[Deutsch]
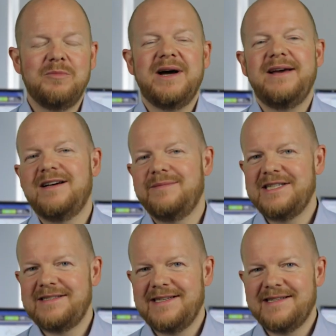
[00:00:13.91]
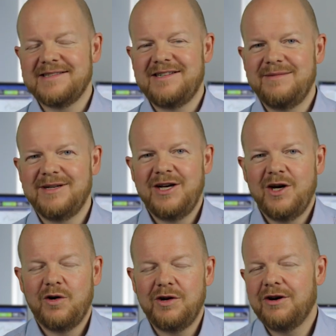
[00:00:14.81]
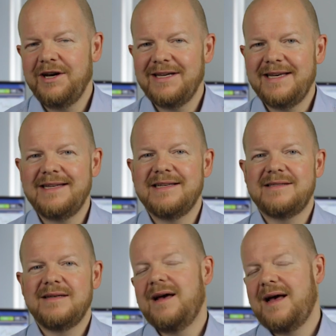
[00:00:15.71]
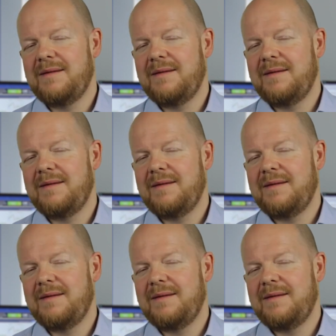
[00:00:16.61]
Mein Name ist Jens Rabe und heute geht es